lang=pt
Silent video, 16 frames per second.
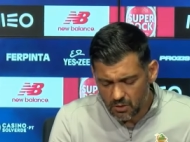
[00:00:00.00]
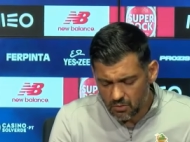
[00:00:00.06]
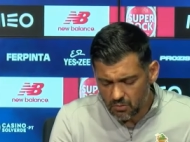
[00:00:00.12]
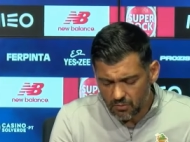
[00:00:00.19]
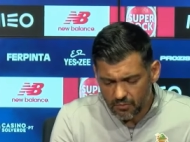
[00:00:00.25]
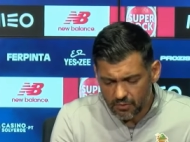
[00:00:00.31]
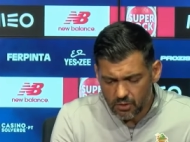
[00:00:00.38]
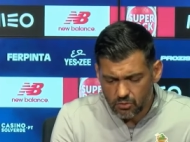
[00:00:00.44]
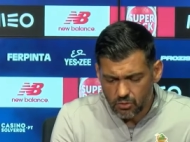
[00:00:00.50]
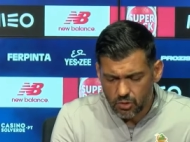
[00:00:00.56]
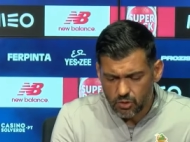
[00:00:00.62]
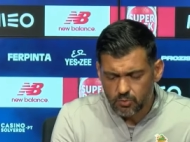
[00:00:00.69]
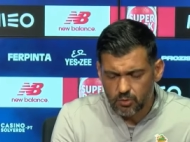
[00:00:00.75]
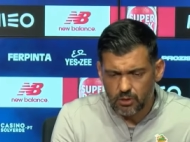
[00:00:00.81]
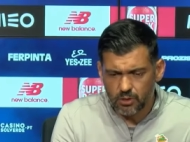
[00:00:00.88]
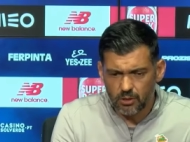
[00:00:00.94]
Eu não vejo as
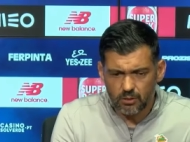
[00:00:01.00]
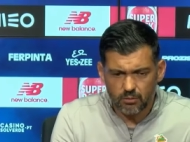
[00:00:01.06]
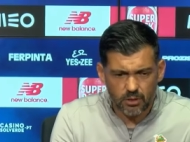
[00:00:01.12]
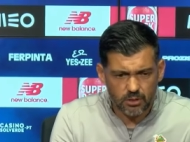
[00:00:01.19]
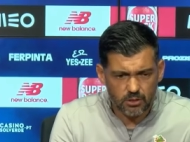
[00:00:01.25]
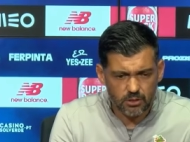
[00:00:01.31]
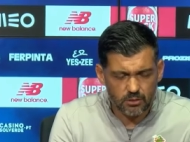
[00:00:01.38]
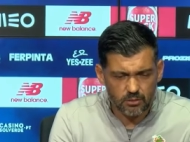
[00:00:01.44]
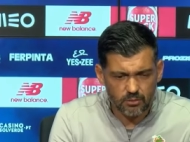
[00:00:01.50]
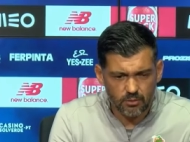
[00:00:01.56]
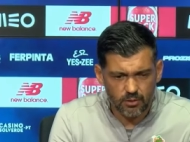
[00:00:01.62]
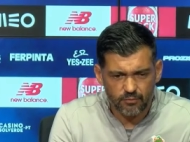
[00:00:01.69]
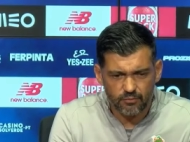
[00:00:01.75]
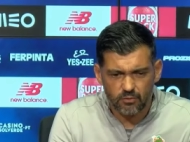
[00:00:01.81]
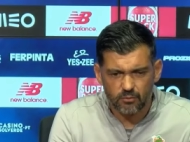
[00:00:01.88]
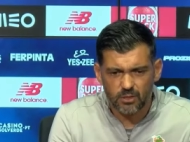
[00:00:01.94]
coisas por aí. Eu acho que com
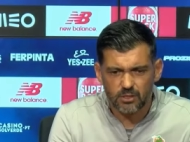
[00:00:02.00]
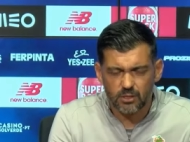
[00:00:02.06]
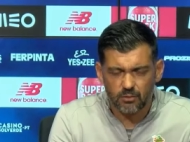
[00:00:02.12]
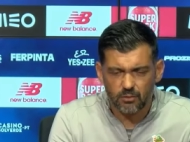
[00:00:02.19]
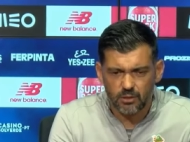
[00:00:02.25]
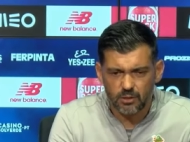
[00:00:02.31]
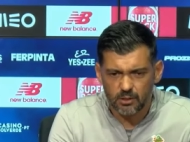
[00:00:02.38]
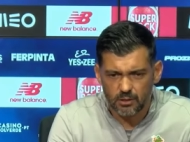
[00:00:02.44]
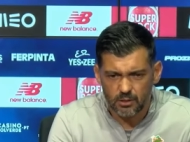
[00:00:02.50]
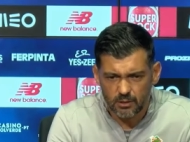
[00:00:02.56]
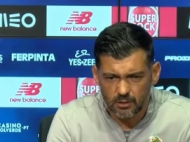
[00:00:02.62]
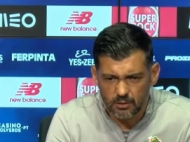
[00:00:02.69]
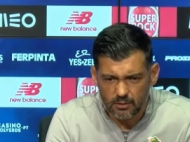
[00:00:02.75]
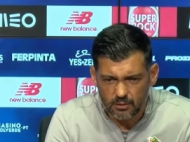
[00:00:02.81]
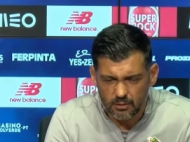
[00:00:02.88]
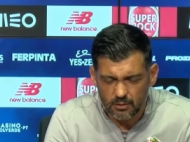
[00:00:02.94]
a informação
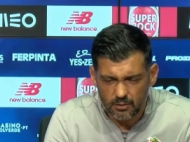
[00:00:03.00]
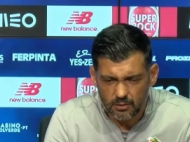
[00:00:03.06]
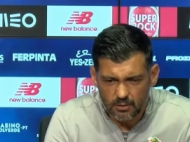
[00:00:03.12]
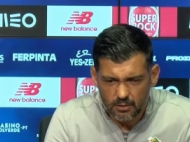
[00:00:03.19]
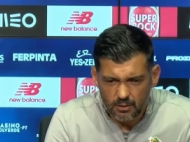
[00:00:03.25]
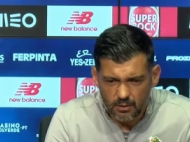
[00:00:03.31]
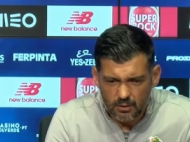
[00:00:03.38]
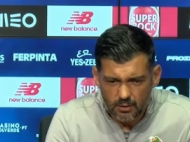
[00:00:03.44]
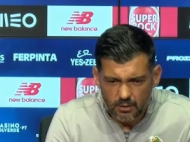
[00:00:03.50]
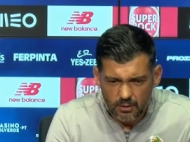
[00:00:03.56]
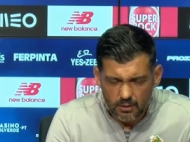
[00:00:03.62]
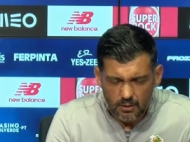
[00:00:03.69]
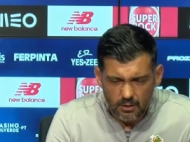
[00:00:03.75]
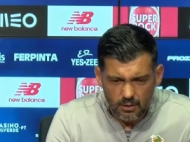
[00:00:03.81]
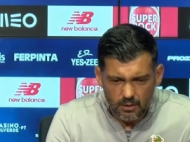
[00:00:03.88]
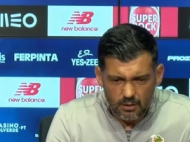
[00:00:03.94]
que,
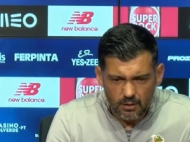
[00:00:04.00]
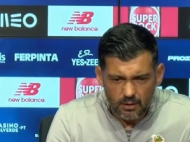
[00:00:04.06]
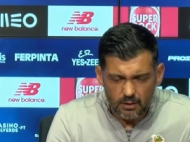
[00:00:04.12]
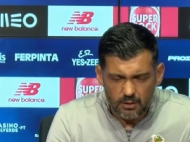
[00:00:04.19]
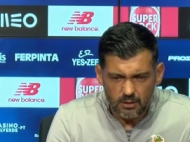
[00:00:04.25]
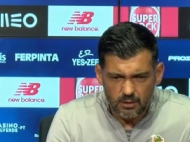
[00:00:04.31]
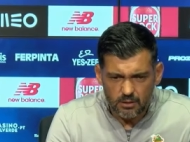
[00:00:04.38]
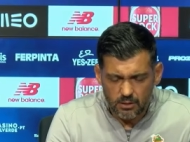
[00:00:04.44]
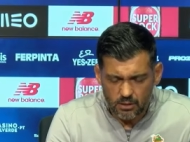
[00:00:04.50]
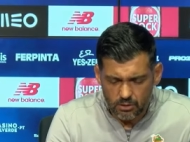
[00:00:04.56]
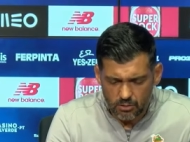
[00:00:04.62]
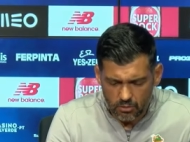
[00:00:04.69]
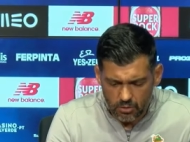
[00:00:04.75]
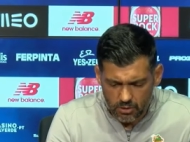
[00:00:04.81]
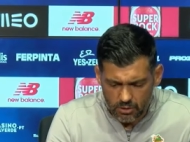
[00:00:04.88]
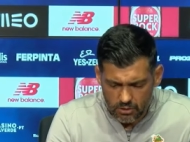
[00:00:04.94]
que
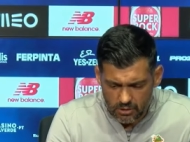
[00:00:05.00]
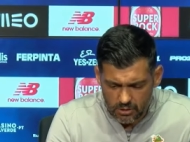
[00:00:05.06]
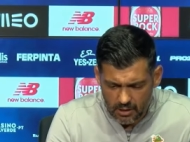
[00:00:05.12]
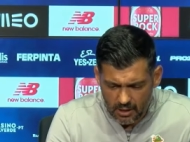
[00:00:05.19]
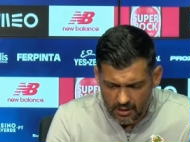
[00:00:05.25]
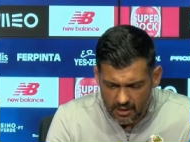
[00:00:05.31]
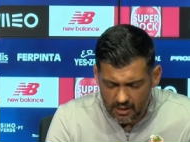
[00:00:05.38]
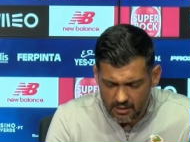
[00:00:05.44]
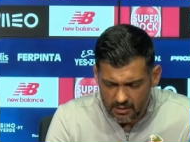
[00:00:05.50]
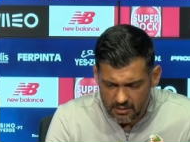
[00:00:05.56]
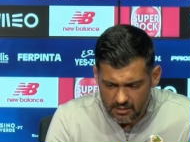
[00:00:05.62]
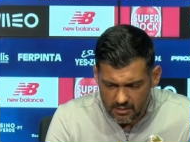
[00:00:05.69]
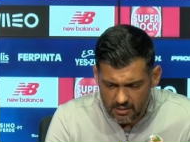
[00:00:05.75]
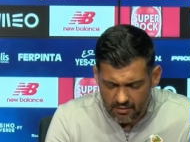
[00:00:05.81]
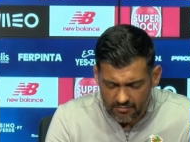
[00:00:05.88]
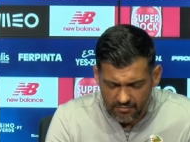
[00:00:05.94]
existe hoje e a
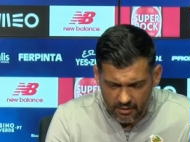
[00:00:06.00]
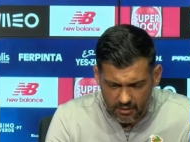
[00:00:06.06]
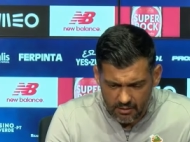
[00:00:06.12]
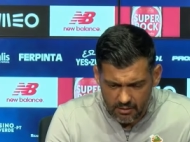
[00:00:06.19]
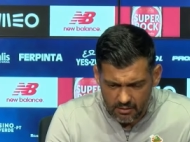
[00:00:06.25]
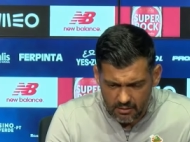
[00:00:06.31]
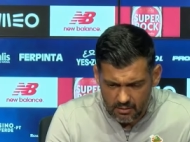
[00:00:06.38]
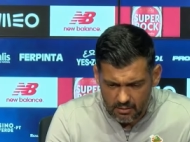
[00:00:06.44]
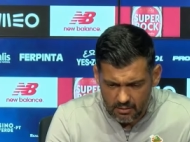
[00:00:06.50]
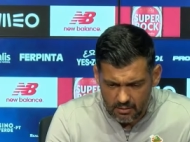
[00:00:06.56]
análise que é feita